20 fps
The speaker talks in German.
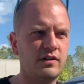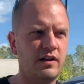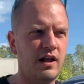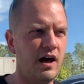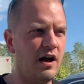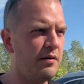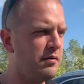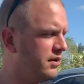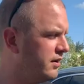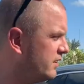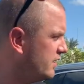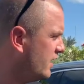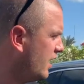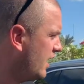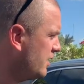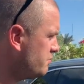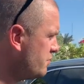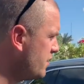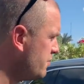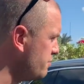Klar, hier
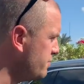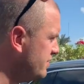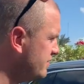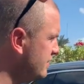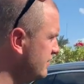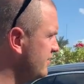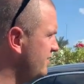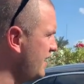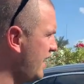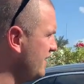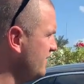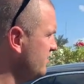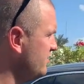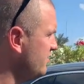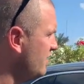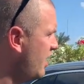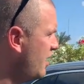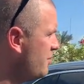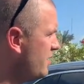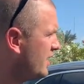hat man ein bisschen Sand,
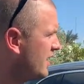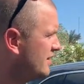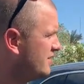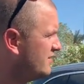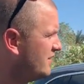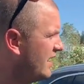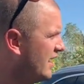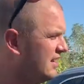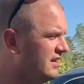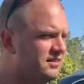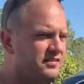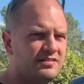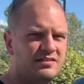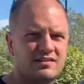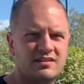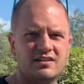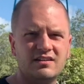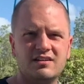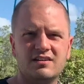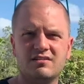aber ganz ehrlich,
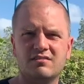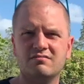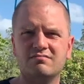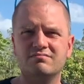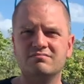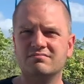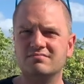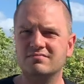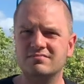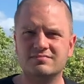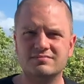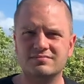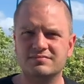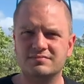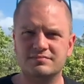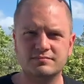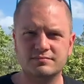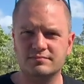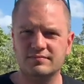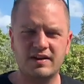äh,
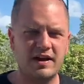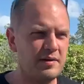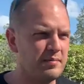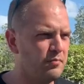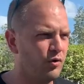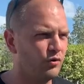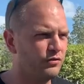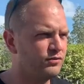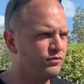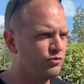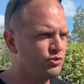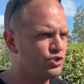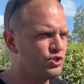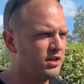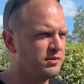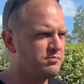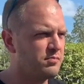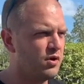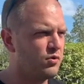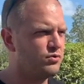wer im
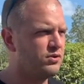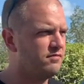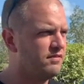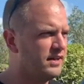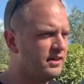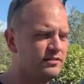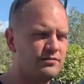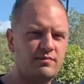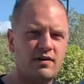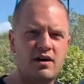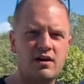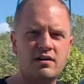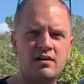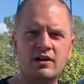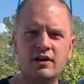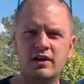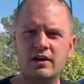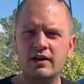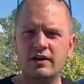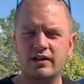Ostdeutschland mal unterwegs war,
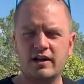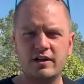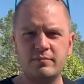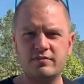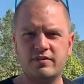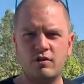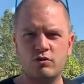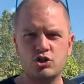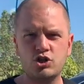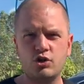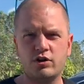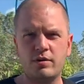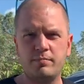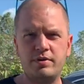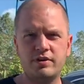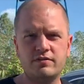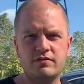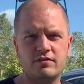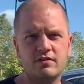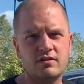da gibt es auch
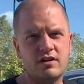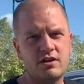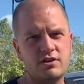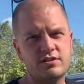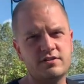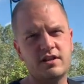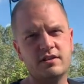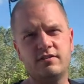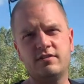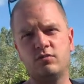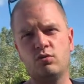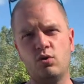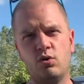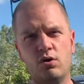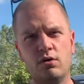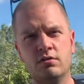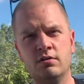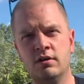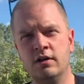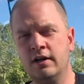Schotterpisten, da ist nicht
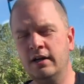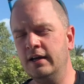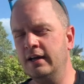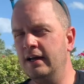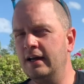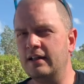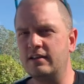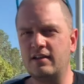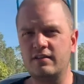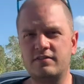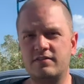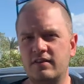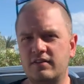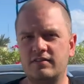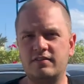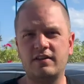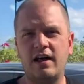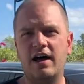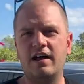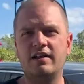so dass
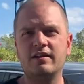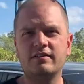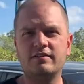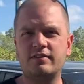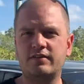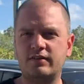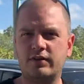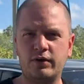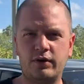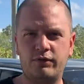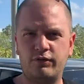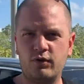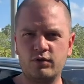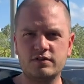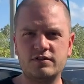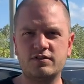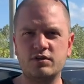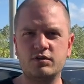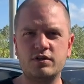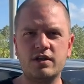das alles
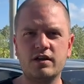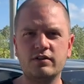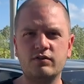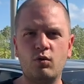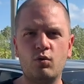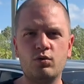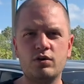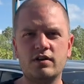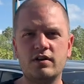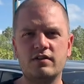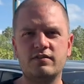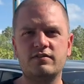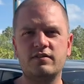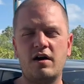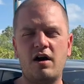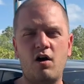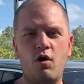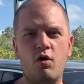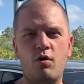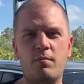funktioniert, ohne dass
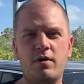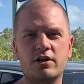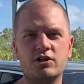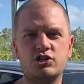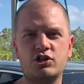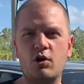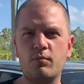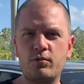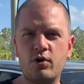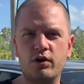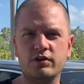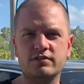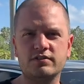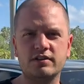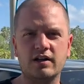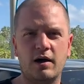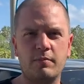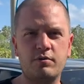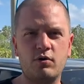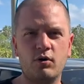da auch mal ein
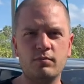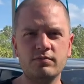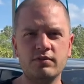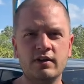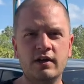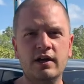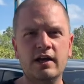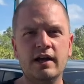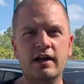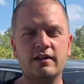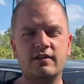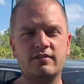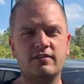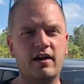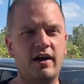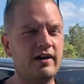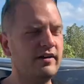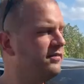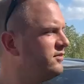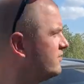Staubkörnchen abkommt. Das
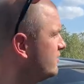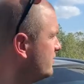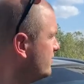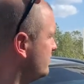heißt,